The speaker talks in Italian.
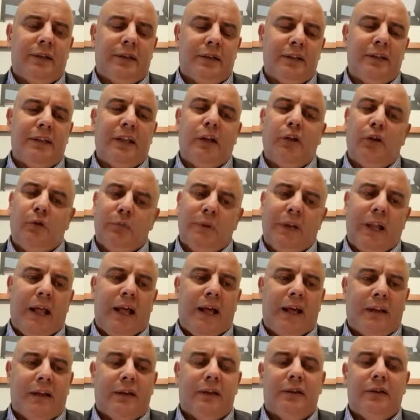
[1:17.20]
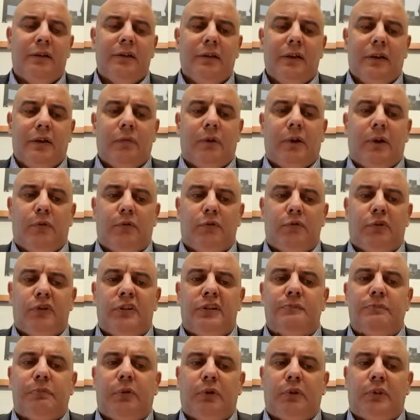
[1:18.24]
e ridenominare quale unione
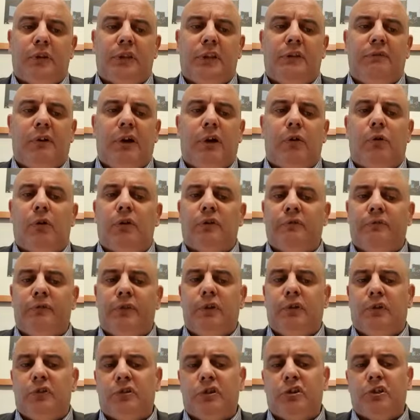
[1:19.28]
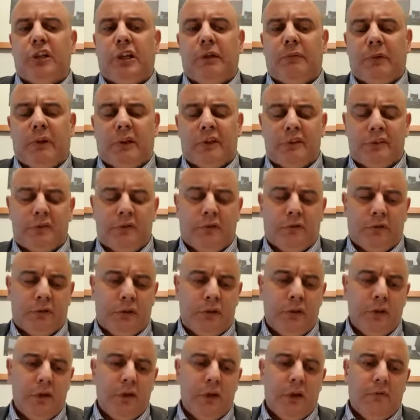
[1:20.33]
sportiva Corvino Società per
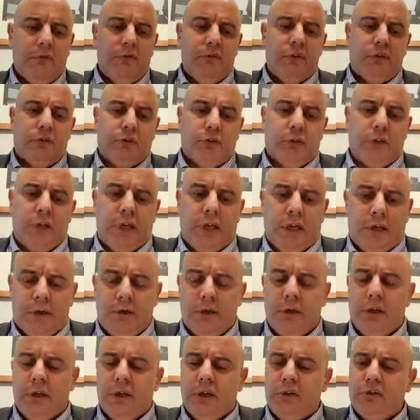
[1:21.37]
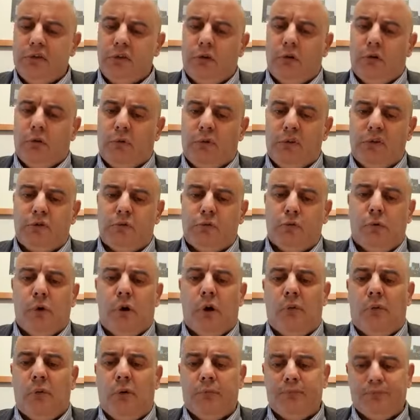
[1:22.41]
Azioni, visto che solo
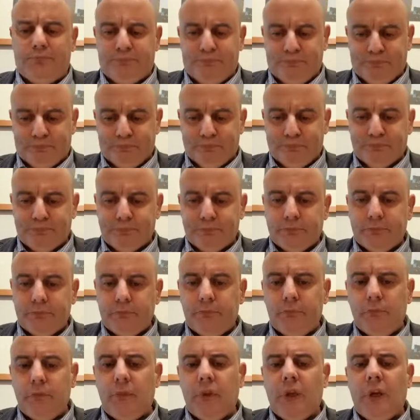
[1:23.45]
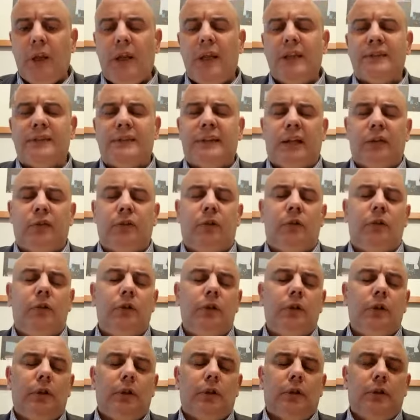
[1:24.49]
quest'uomo è
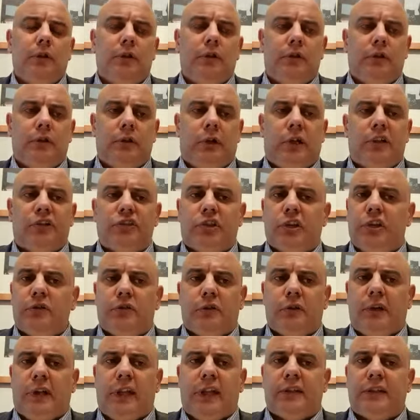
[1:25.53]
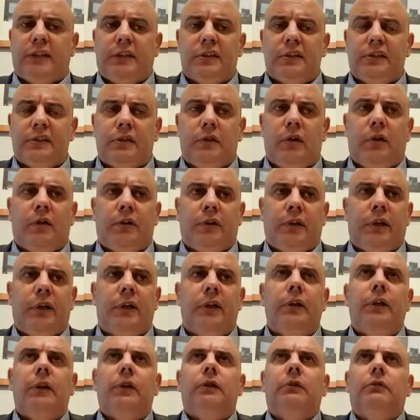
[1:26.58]
stato eh, al centro
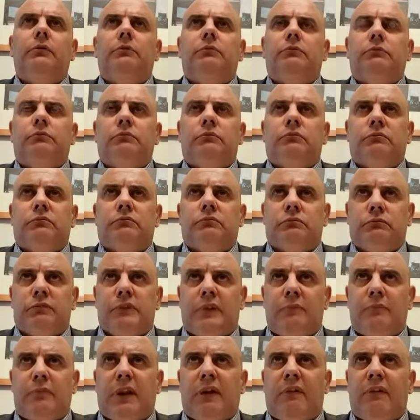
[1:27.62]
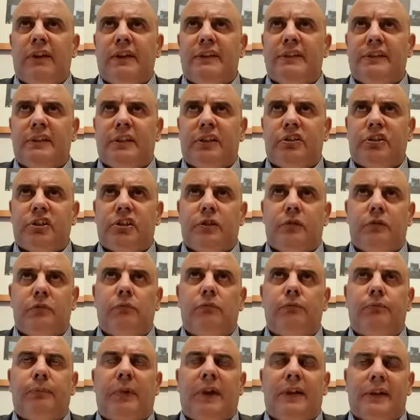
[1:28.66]
dell'attenzione, mh, mm, sembrava esserci
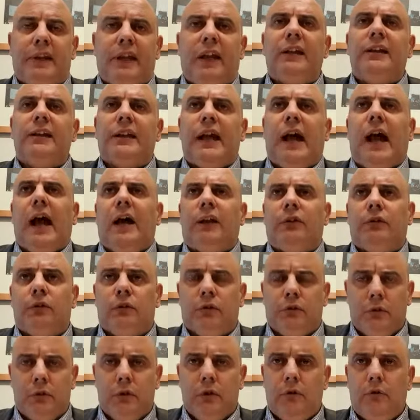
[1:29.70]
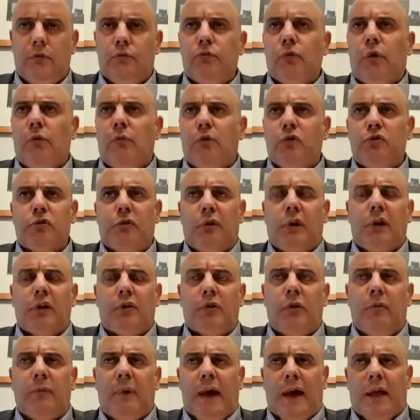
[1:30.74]
un patriarcato, un uomo solo al
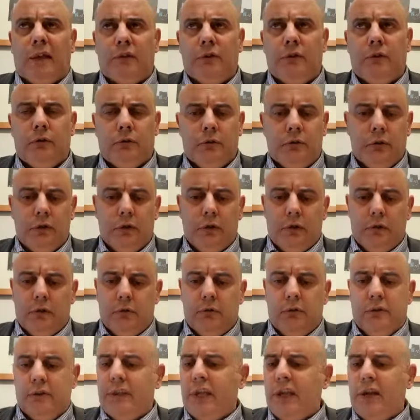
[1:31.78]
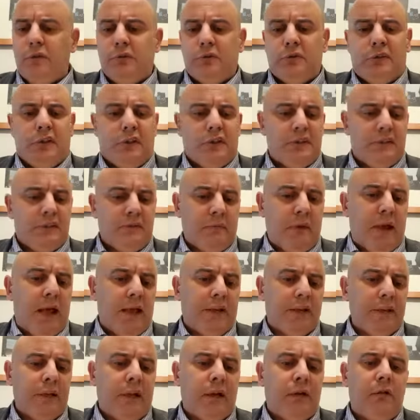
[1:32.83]
comando, il deus ex
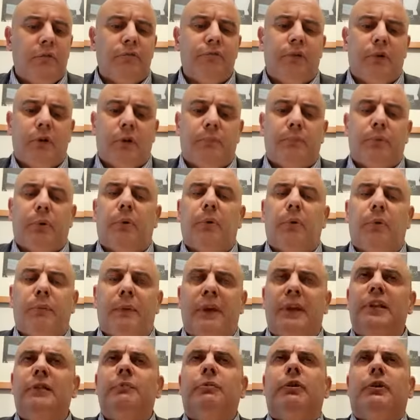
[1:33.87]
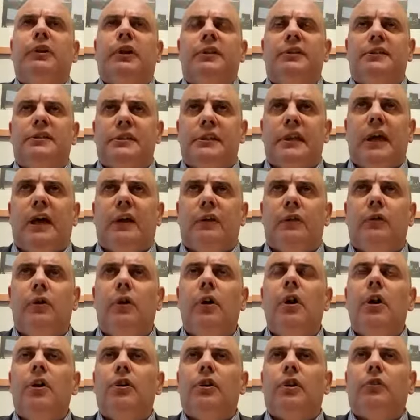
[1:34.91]
machina, un vero e proprio plenipotenziario,
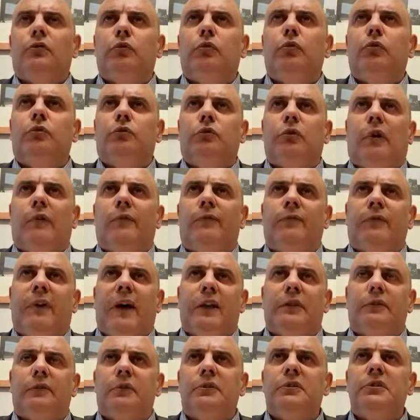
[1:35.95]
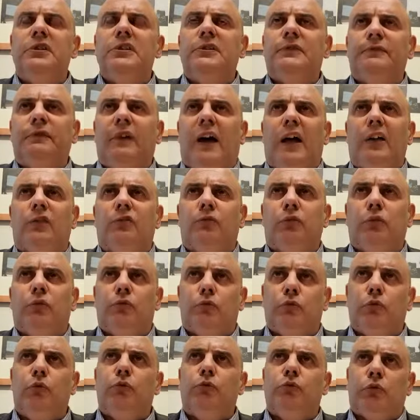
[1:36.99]
che tutto ha fatto e disfatto,
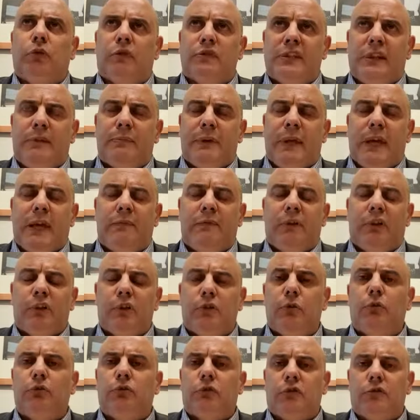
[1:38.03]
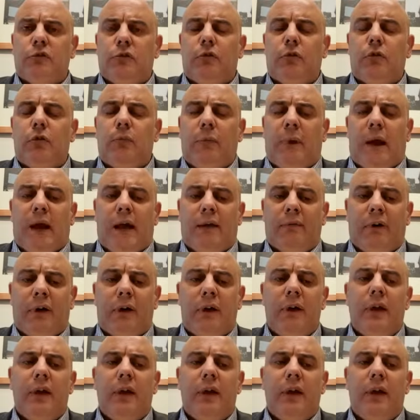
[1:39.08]
tutto sapeva, di tutto si occupava,